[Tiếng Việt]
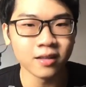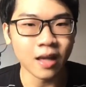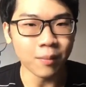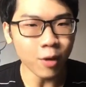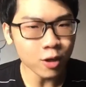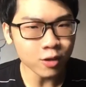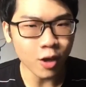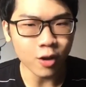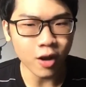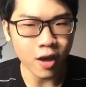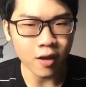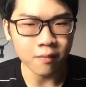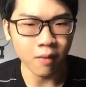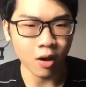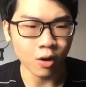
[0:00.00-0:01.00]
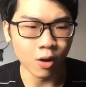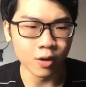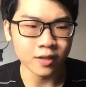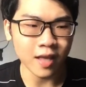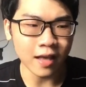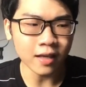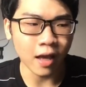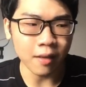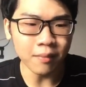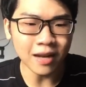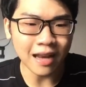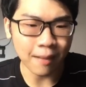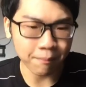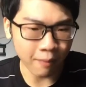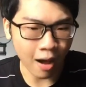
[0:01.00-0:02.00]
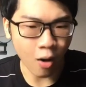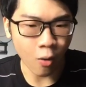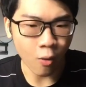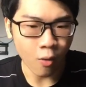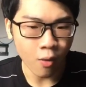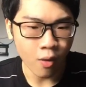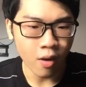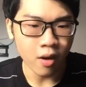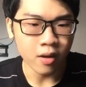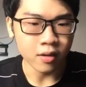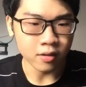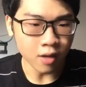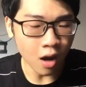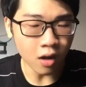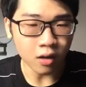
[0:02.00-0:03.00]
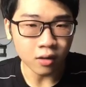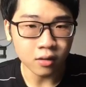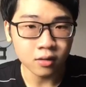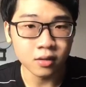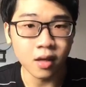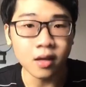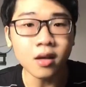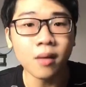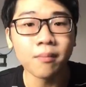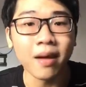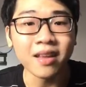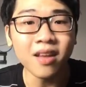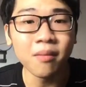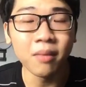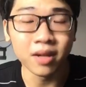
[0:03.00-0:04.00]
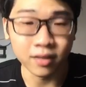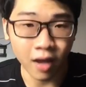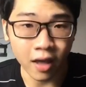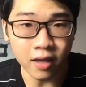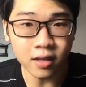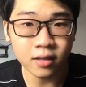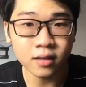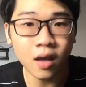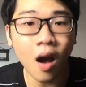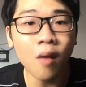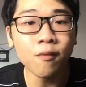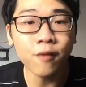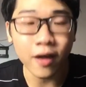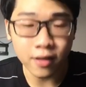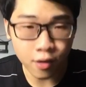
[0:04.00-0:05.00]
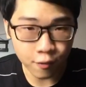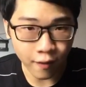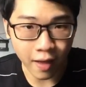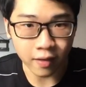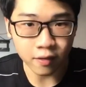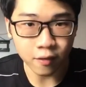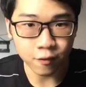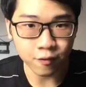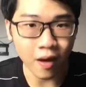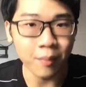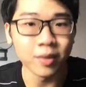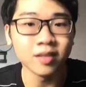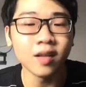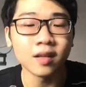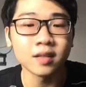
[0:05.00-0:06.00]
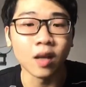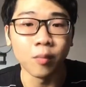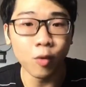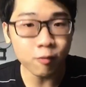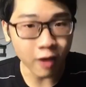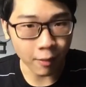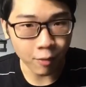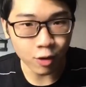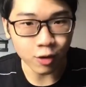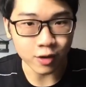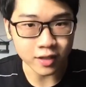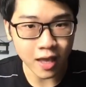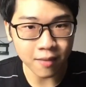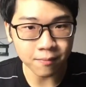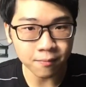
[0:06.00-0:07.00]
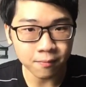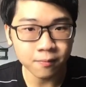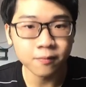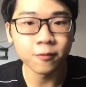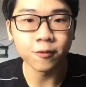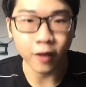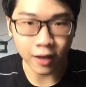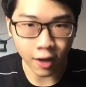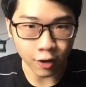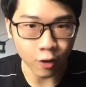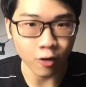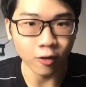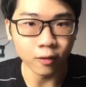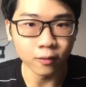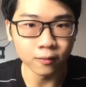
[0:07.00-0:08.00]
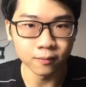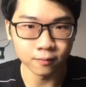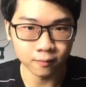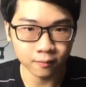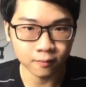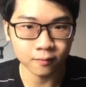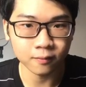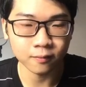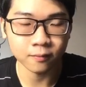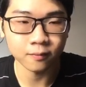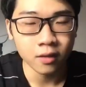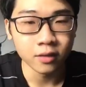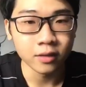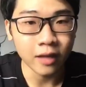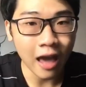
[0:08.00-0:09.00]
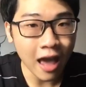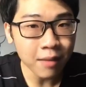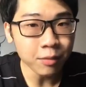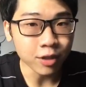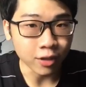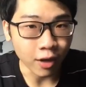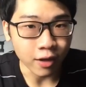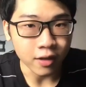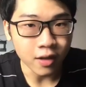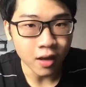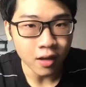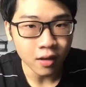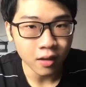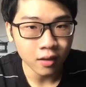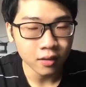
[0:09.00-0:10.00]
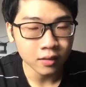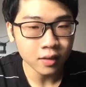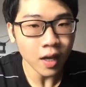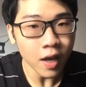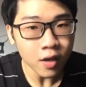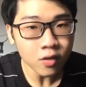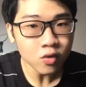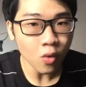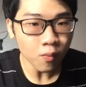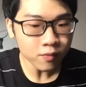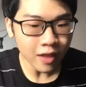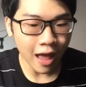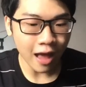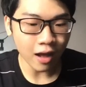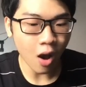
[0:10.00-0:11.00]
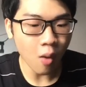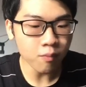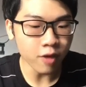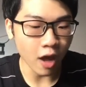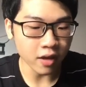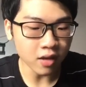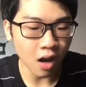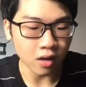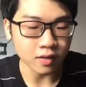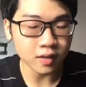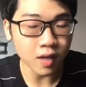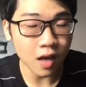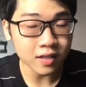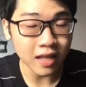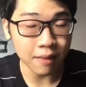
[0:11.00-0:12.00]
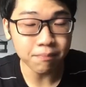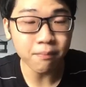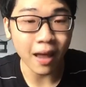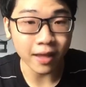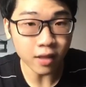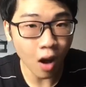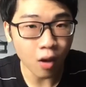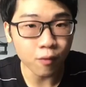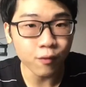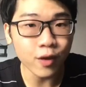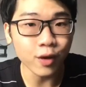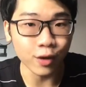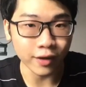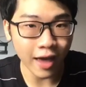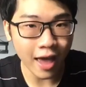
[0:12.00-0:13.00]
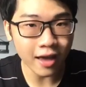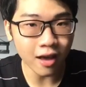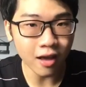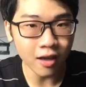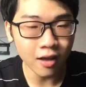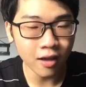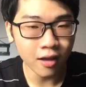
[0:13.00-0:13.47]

cảm ơn nhiều thì mọi người sẽ nghĩ mình làm màu nhưng chỉ cần bản thân mình nghĩ không phải như vậy và mình thật sự muốn cảm ơn người xem vậy là được cái mình nghĩ á, khiến chúng ta không thể ngừng so sánh bản thân với người khác á,